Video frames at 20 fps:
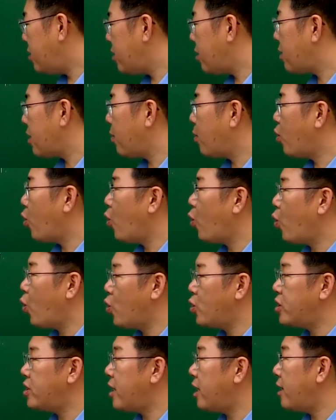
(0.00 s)
정답으로
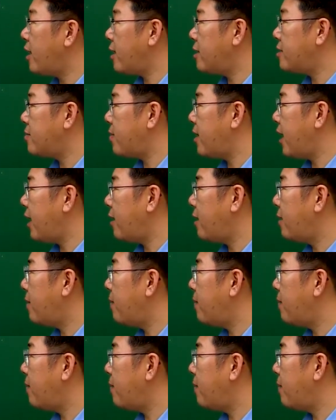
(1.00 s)
고르셔야 되겠습니다.